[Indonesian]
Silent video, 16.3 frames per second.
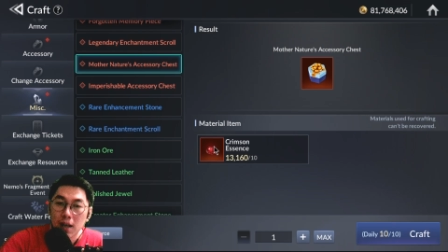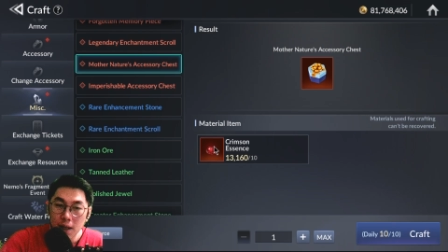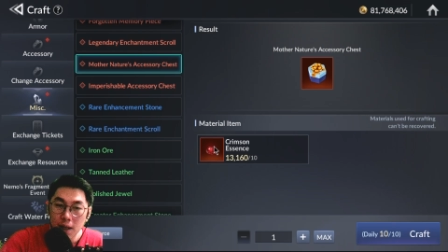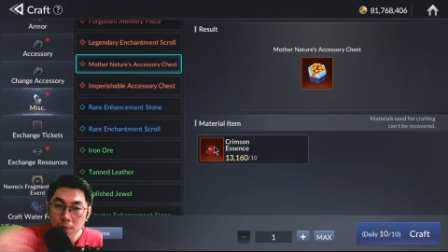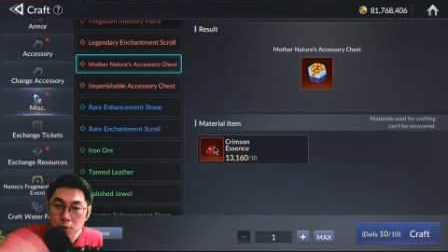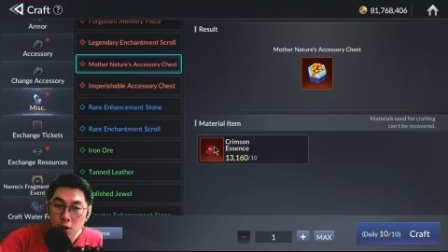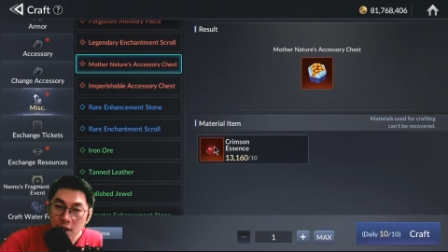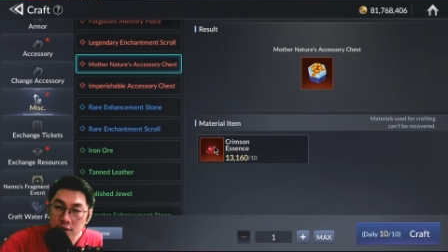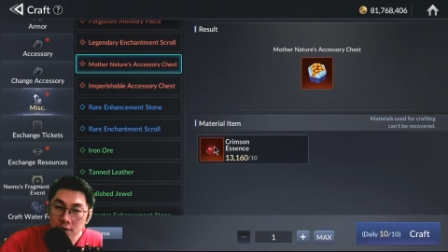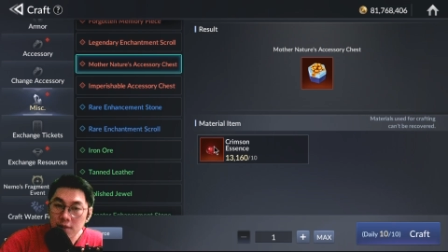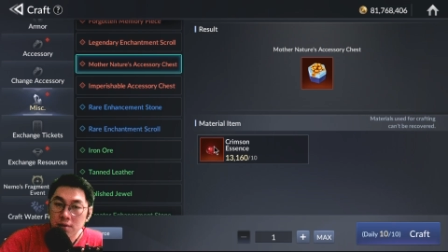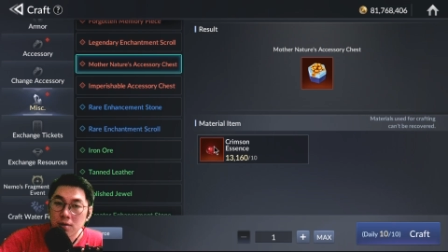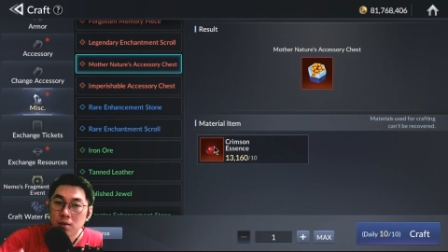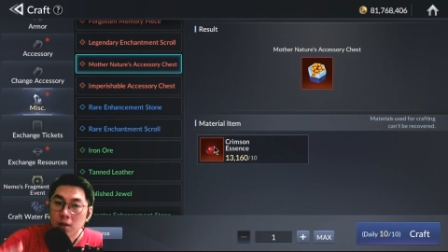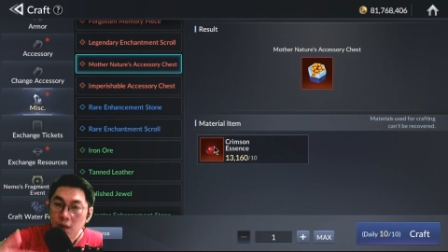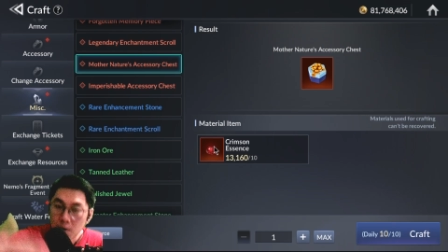Crimson
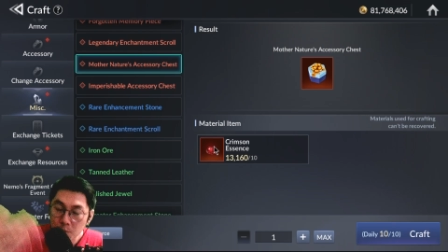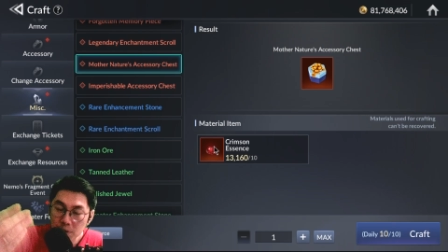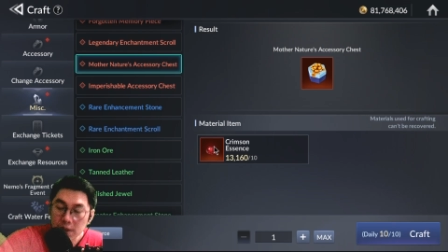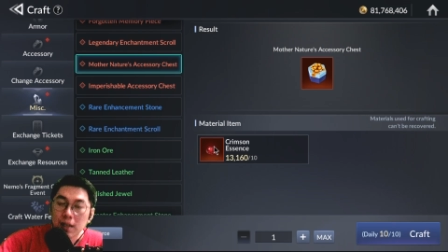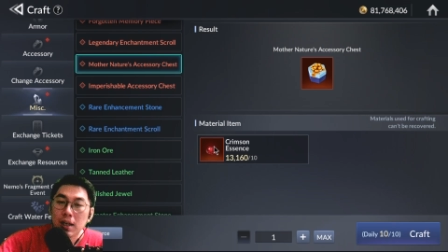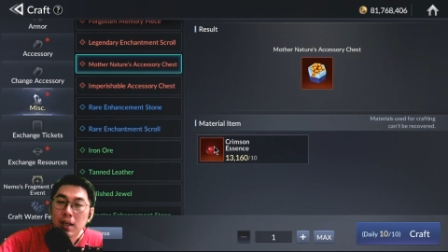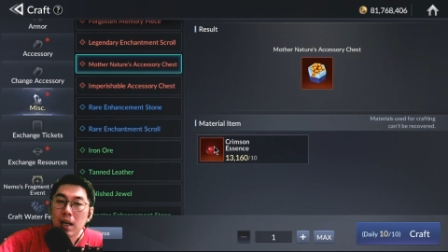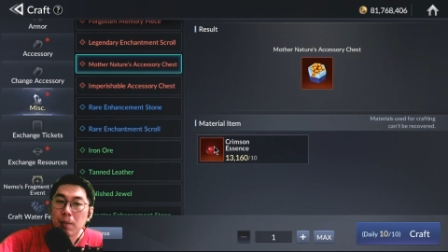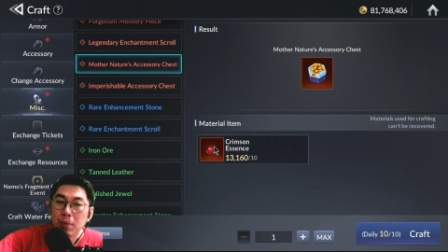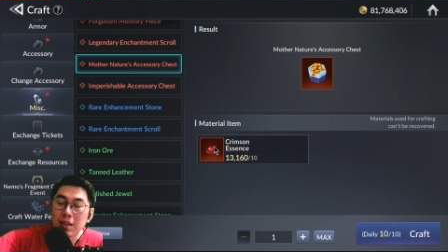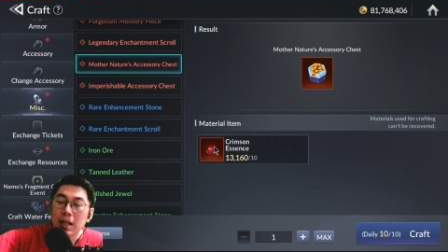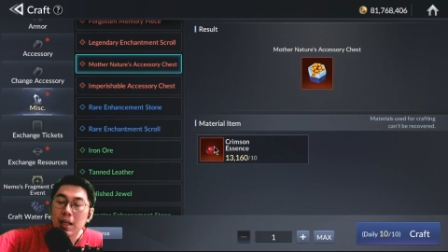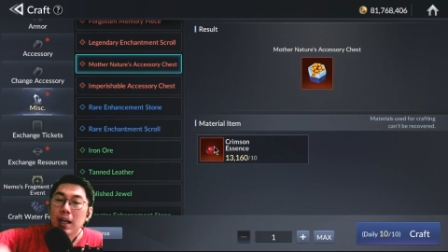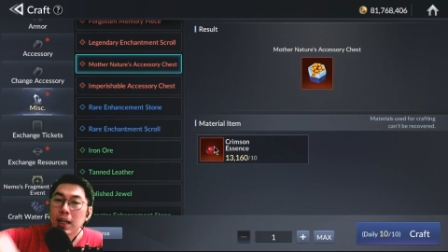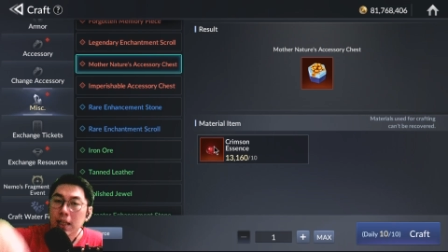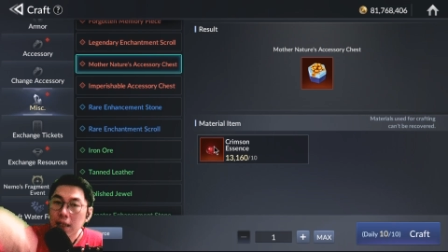Essence bisa didapat
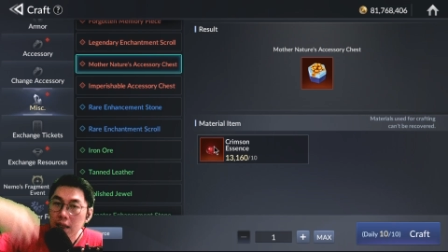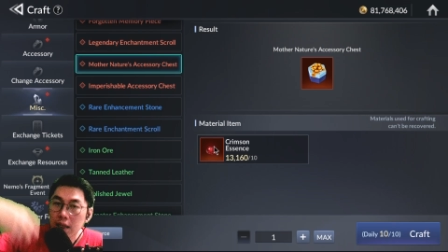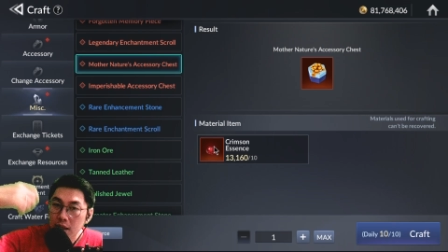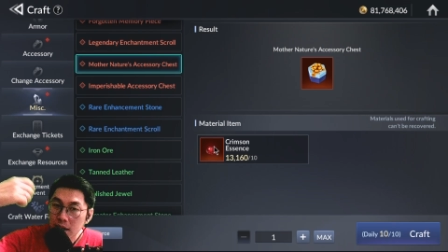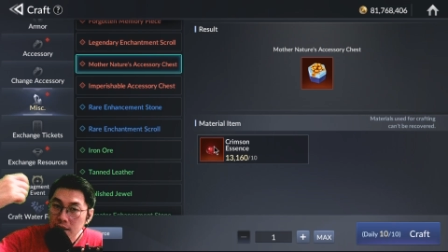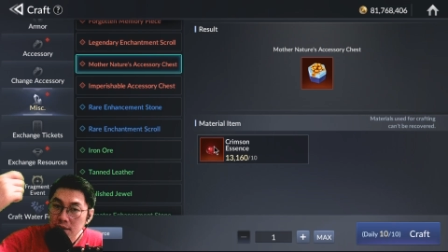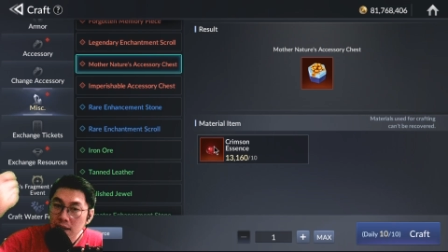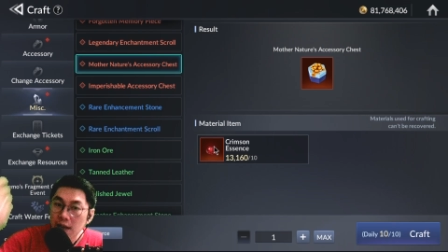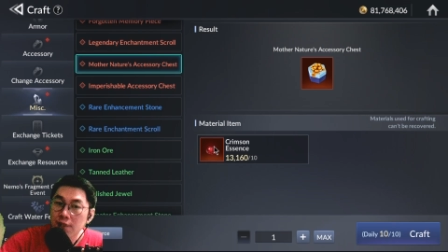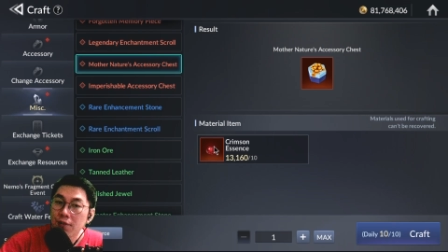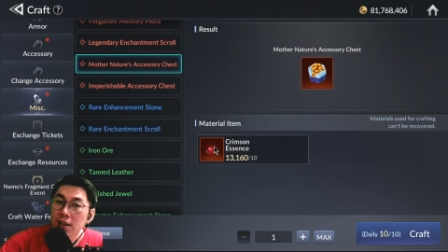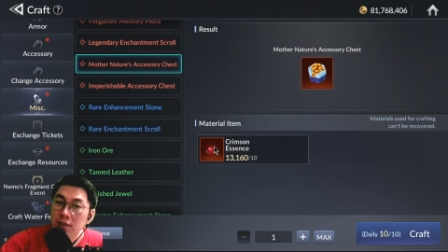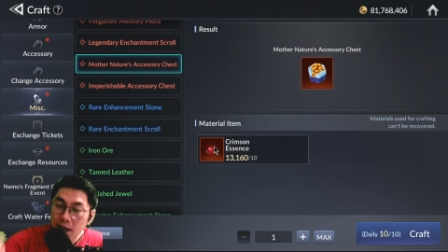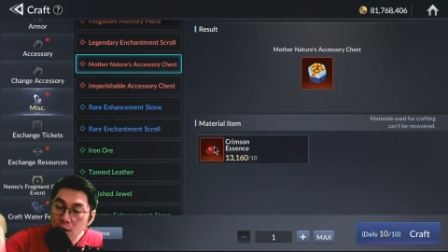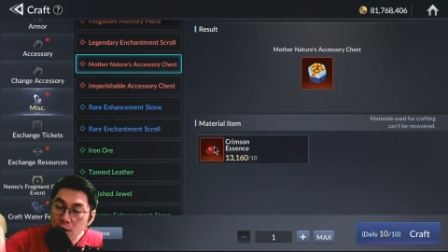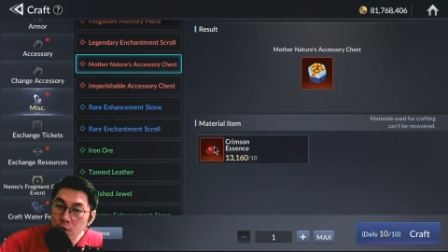dari
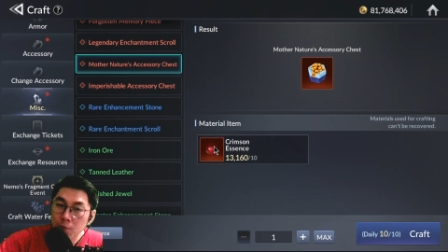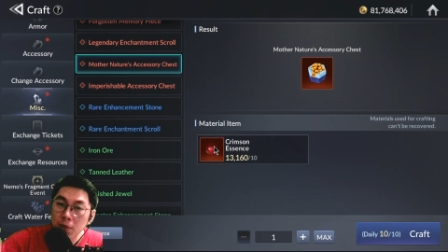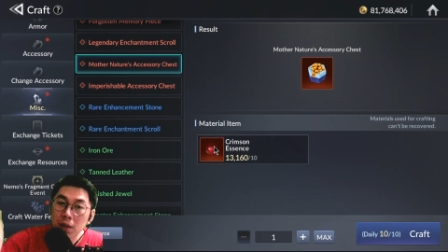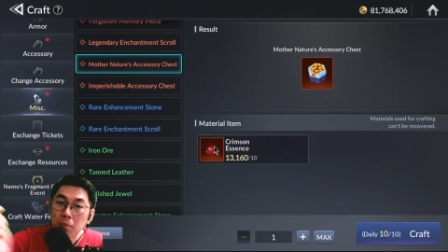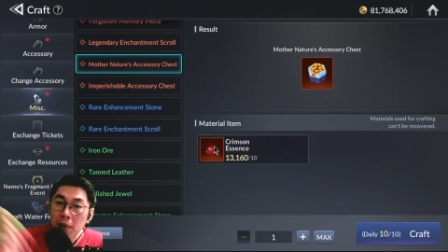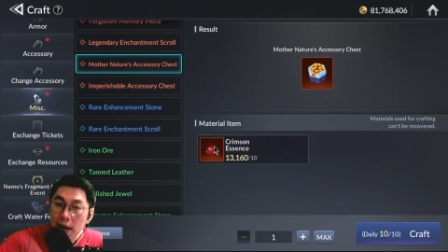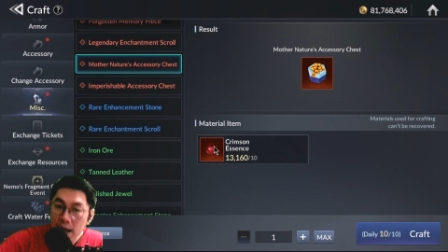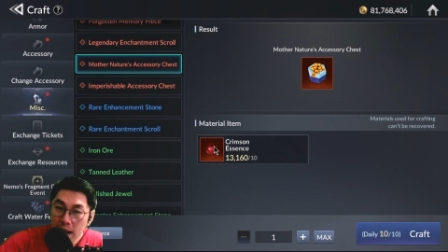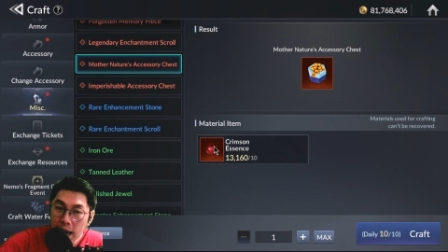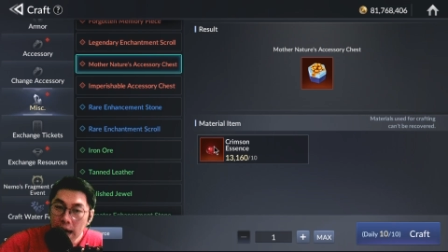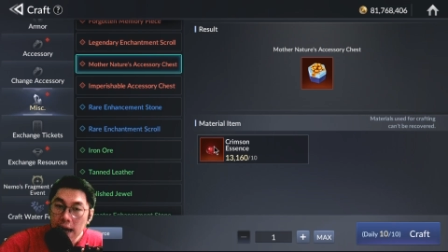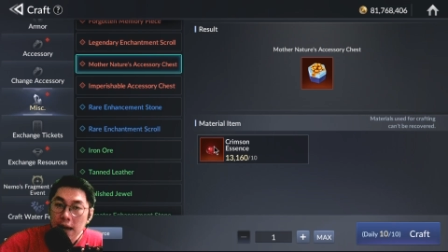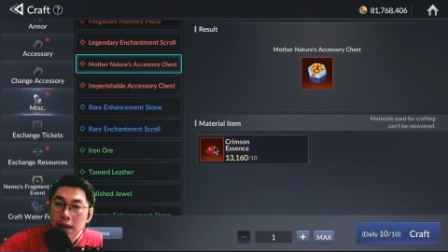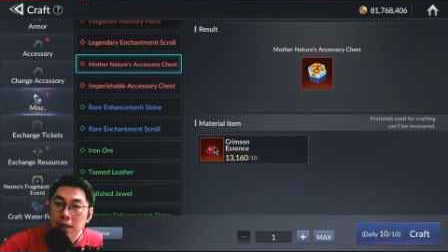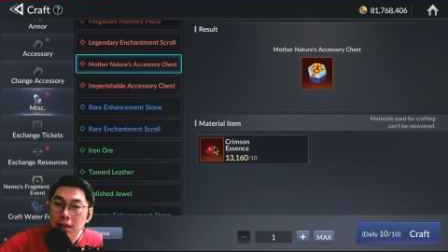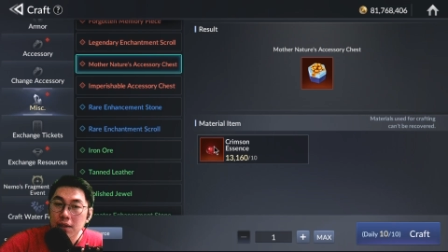nge-salvage equipment merah
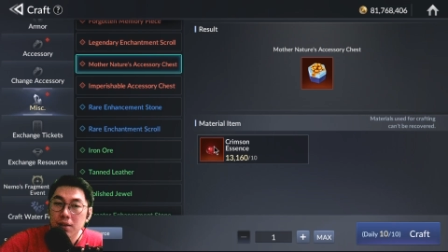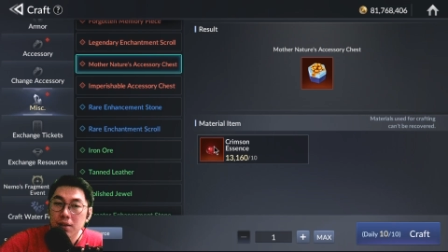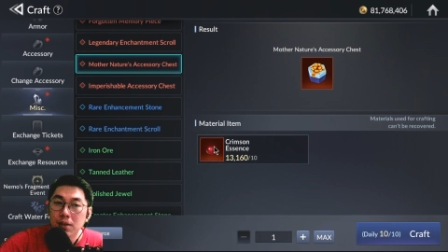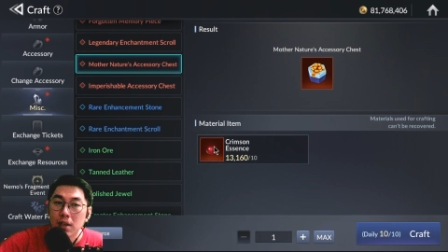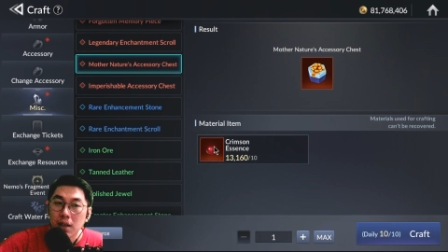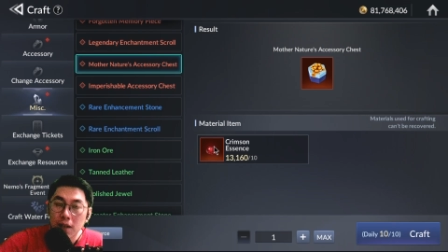gitu.